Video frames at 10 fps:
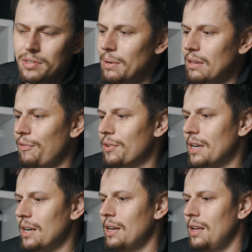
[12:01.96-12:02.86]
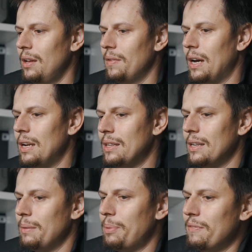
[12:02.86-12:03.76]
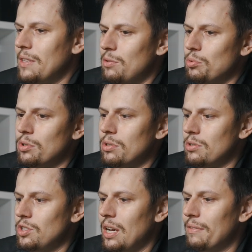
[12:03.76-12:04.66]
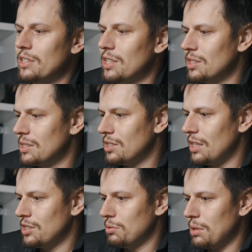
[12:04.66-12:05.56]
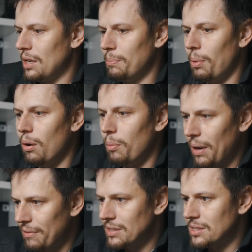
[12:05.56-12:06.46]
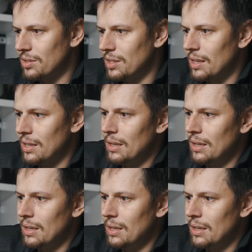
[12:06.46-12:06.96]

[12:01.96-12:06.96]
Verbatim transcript: w smartfonach, ale tak naprawdę dużo ciekawych rzeczy zaczyna się tutaj po prawej stronie.